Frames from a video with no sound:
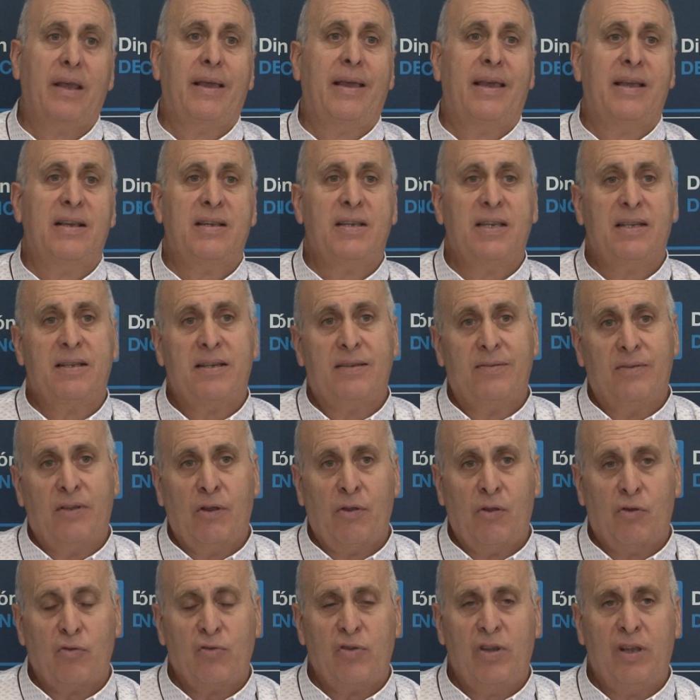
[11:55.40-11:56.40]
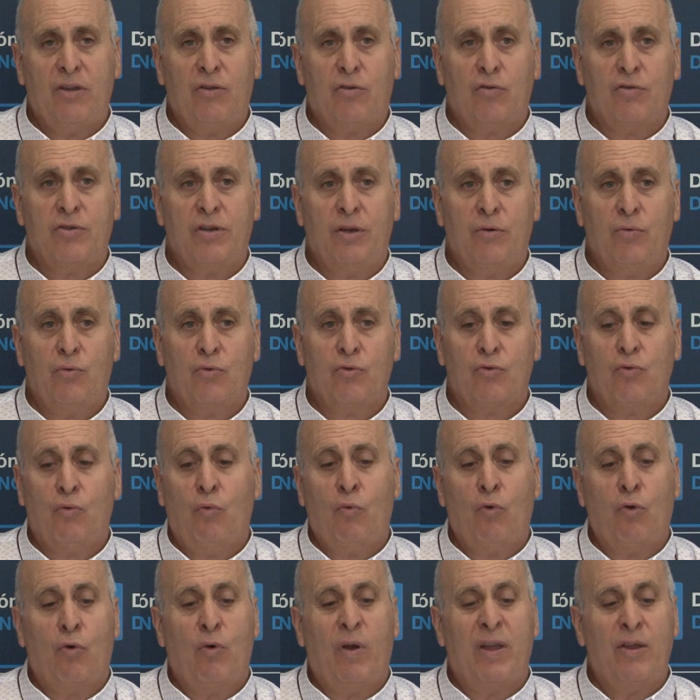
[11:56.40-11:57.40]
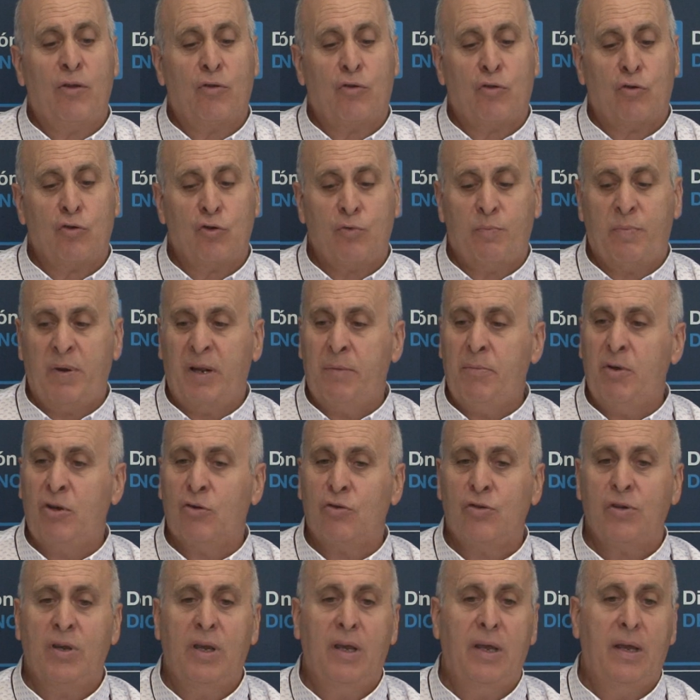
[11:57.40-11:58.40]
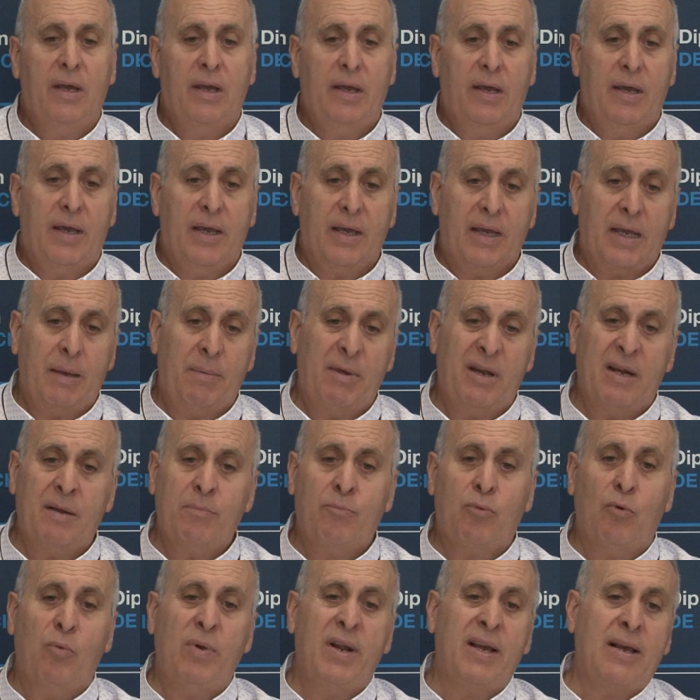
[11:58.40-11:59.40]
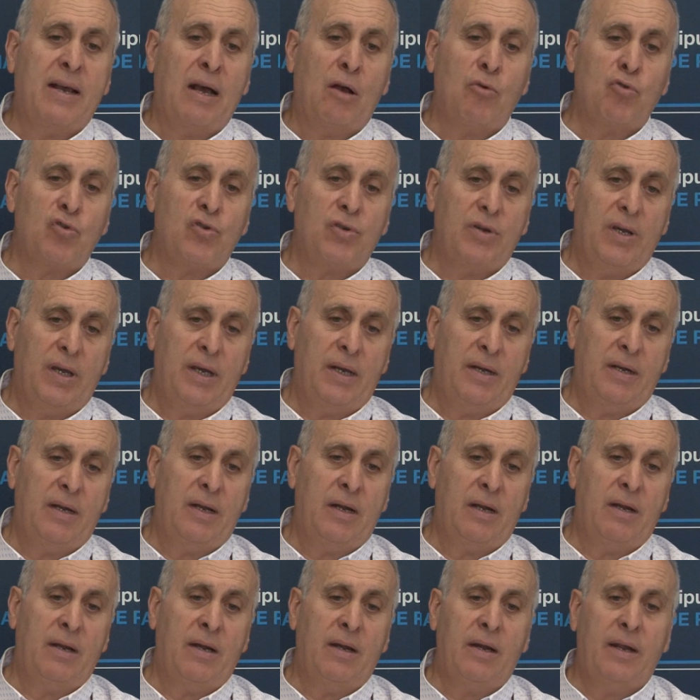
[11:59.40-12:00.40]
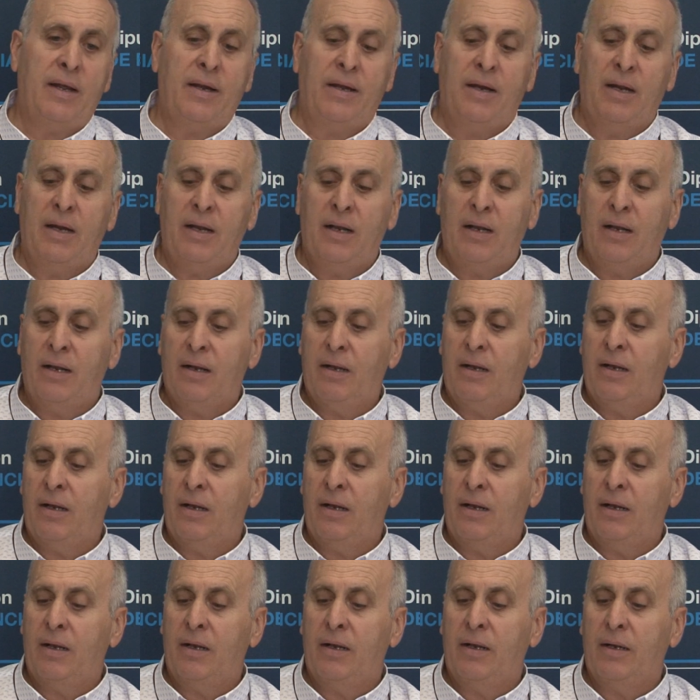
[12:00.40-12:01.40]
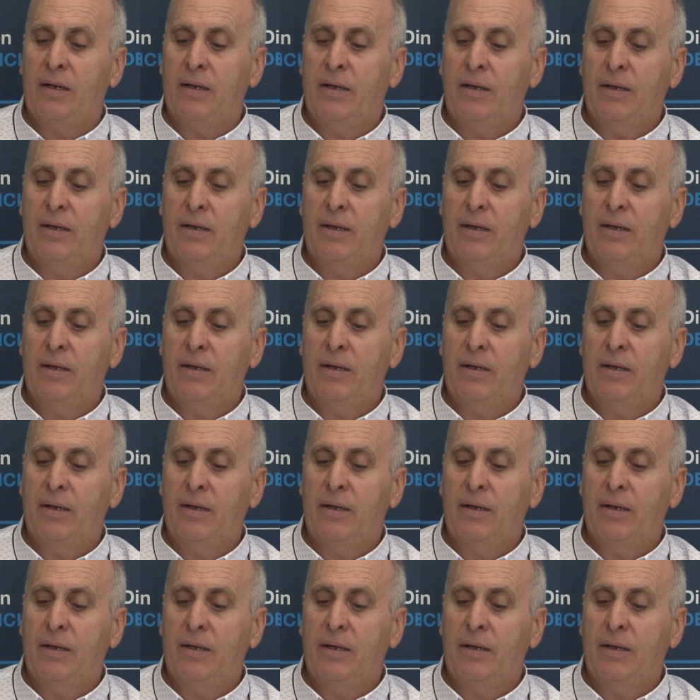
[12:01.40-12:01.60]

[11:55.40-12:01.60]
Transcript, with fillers: ese es de 200 euros. Luego hay otros premios que vienen publicados en el,